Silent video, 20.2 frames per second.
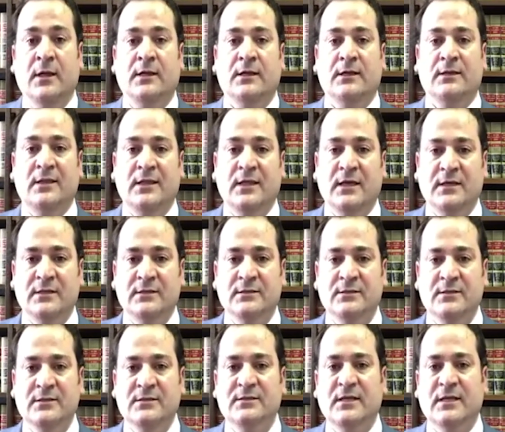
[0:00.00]
ya da
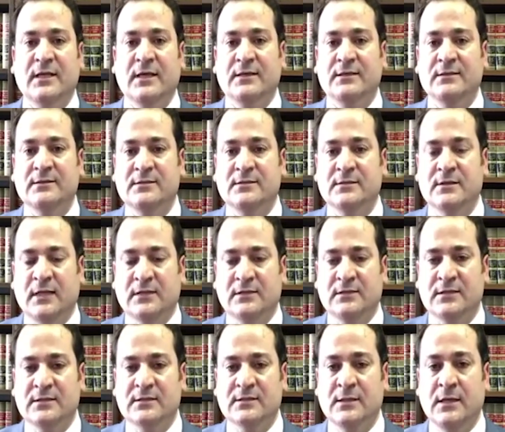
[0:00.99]
yakınınızsa yakınınızın
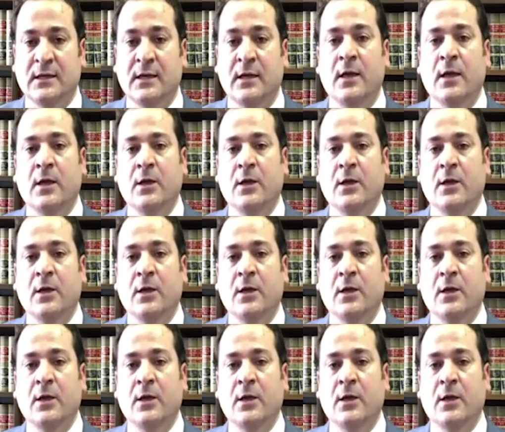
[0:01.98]
adresini